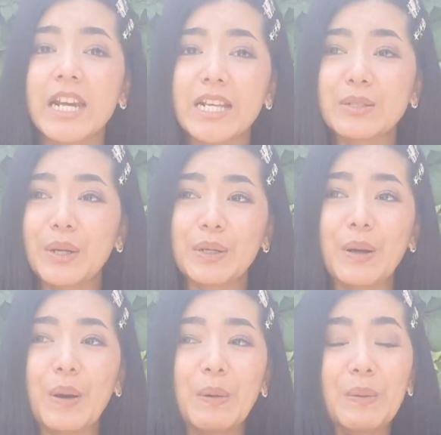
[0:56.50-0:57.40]
ในส่วน
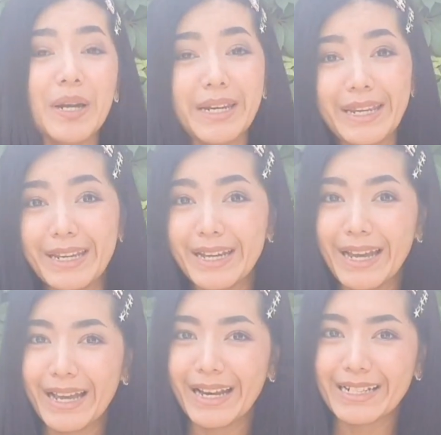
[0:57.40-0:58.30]
ของวันนี้
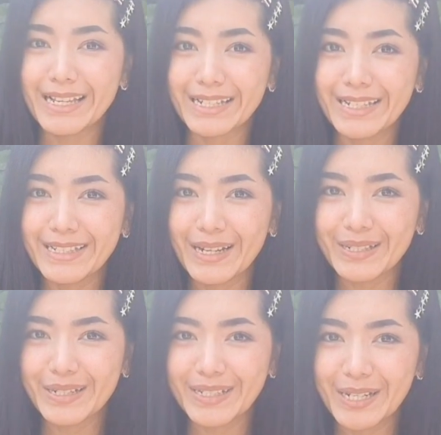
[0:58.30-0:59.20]
ค่ะหลังจากที่เซตอั
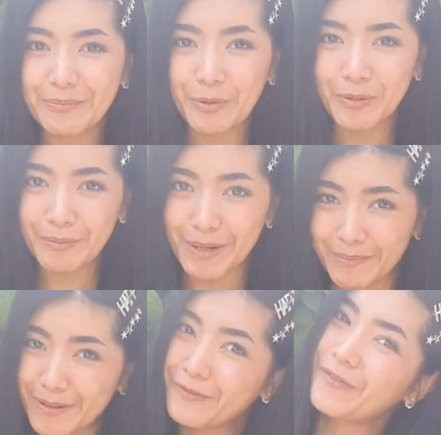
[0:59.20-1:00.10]
ลเซเลชันปุ๊บก็เหมื
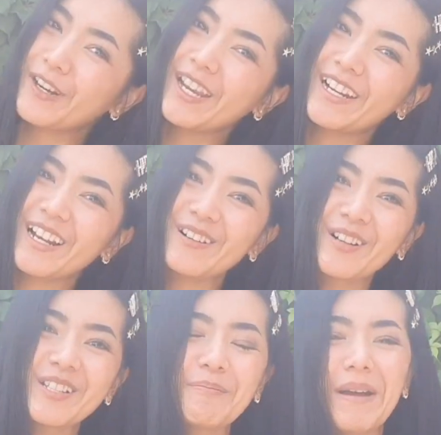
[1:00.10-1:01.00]
อนเป็นฟรีนะ เรา
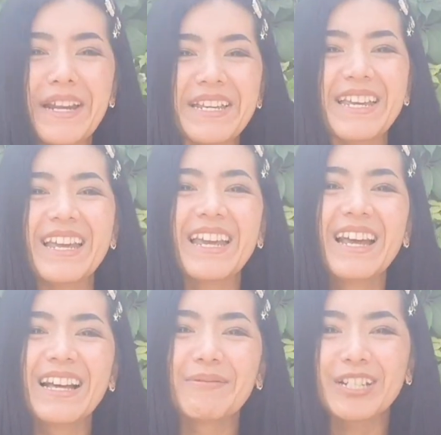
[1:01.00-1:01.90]
ก็จะไปที่ค
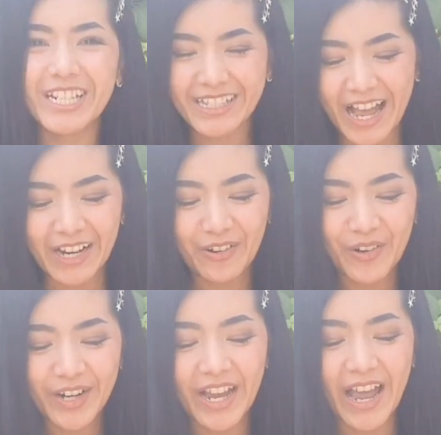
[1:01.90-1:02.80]
คสิตาโน
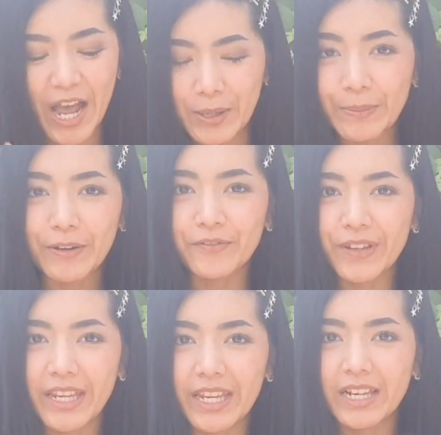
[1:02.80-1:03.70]
นะคะอัลมา
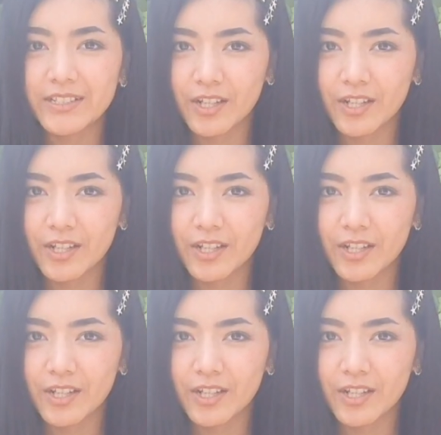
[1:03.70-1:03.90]
ฟีลา